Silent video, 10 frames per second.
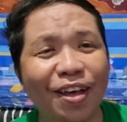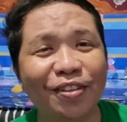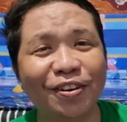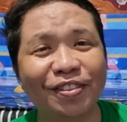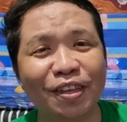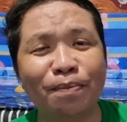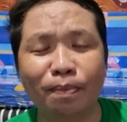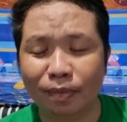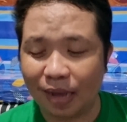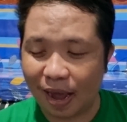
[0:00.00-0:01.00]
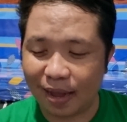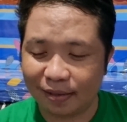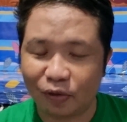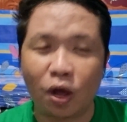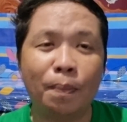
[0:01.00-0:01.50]
Another tip
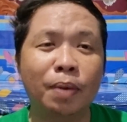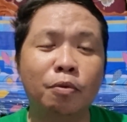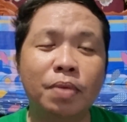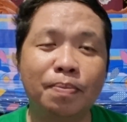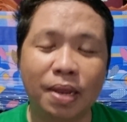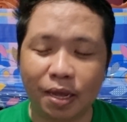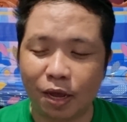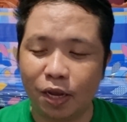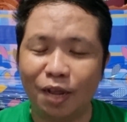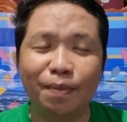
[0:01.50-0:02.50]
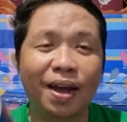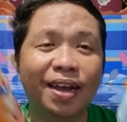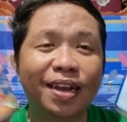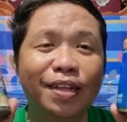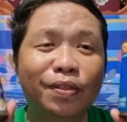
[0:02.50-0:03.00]
guys, so kapag bumibili kayo ng
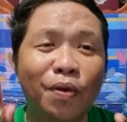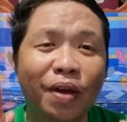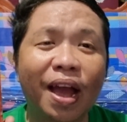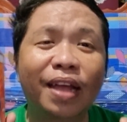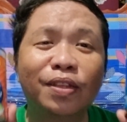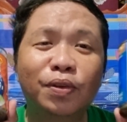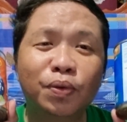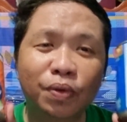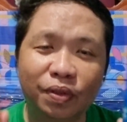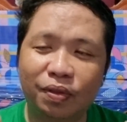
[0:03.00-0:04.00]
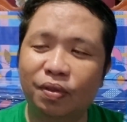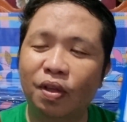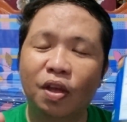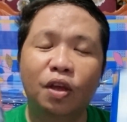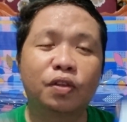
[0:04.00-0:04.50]
mga ganitong canned goods,